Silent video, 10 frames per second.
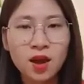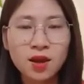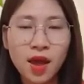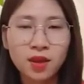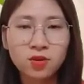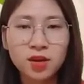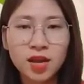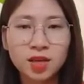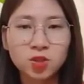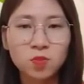Người ấy có
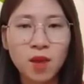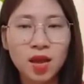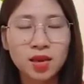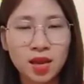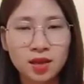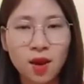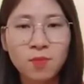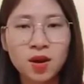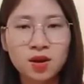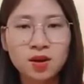thể giúp bạn nhẹ
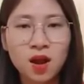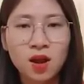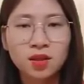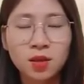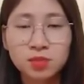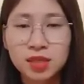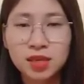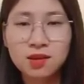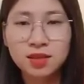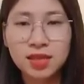nhõm hơn, thậm
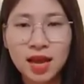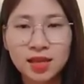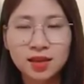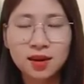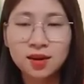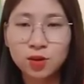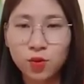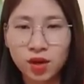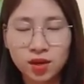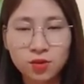chí đưa ra những lời
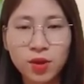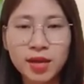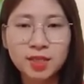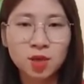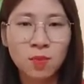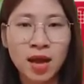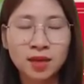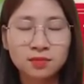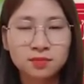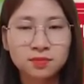khuyên hữu ích cho bạn.
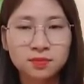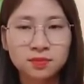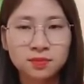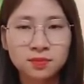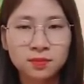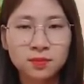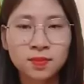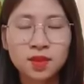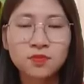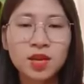
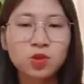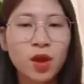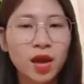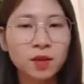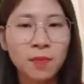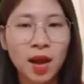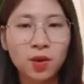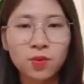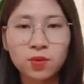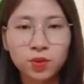Tử vi tuổi Ất
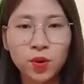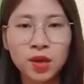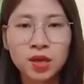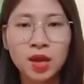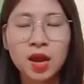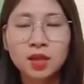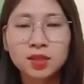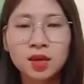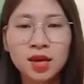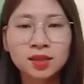Mão, Thủy,
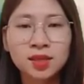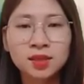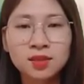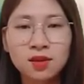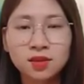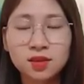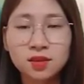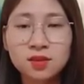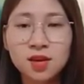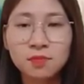trở nên tin tưởng
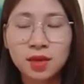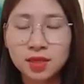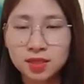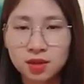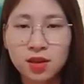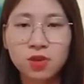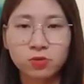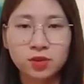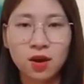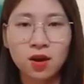những người mình chưa hiểu
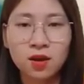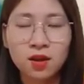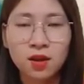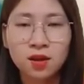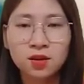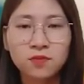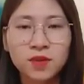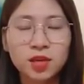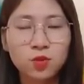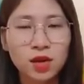rõ. Tử
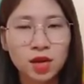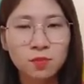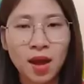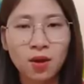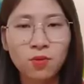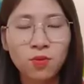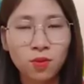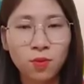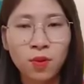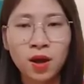vi tuổi Đinh Mão,
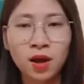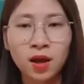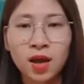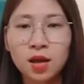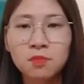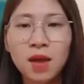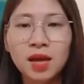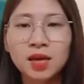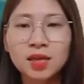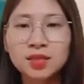Hỏa,
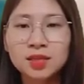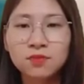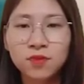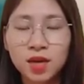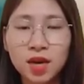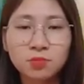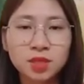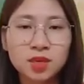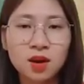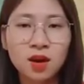bạn nên giữ vững lập
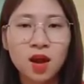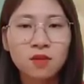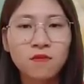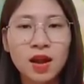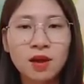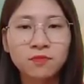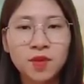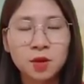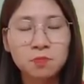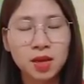trường và làm
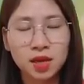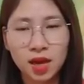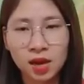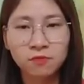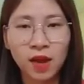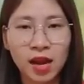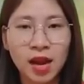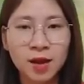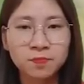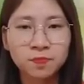việc mình cần phải
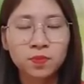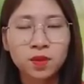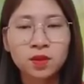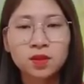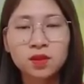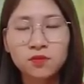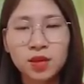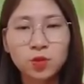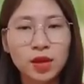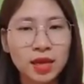làm. Tử
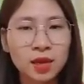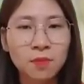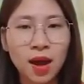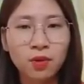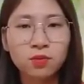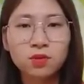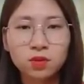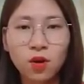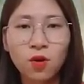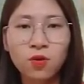vi tuổi Kỷ Mão,
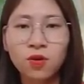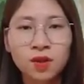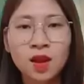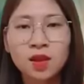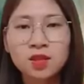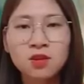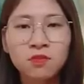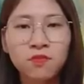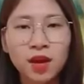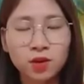Thổ,
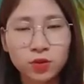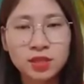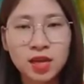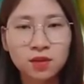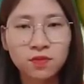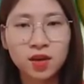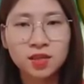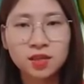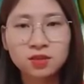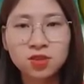thường phải đối diện với
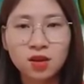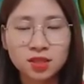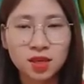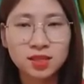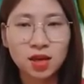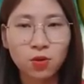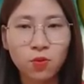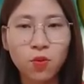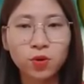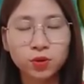những trò chơi xấu
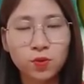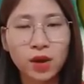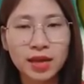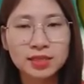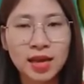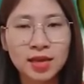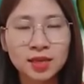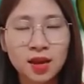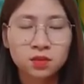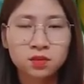của đối thủ cạnh
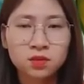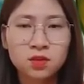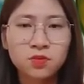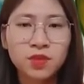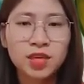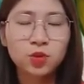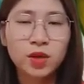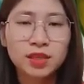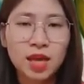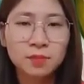tranh. Tử vi
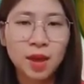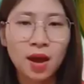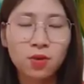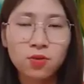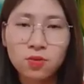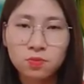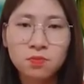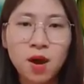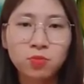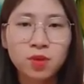tuổi Tân Mão,
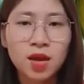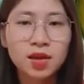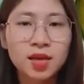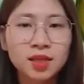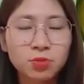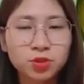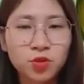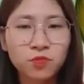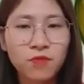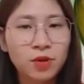Mộc, cần tập
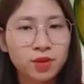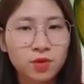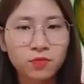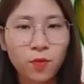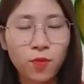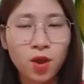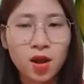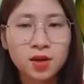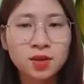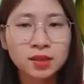trung vào nhiệm vụ,
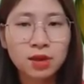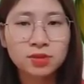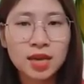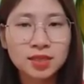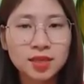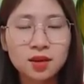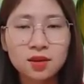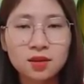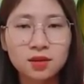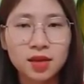đừng tạo ra sơ
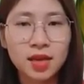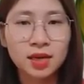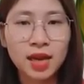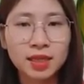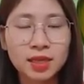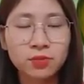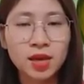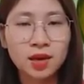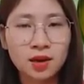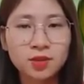hở khiến kẻ tiểu
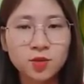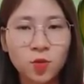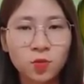nhân lợi dụng.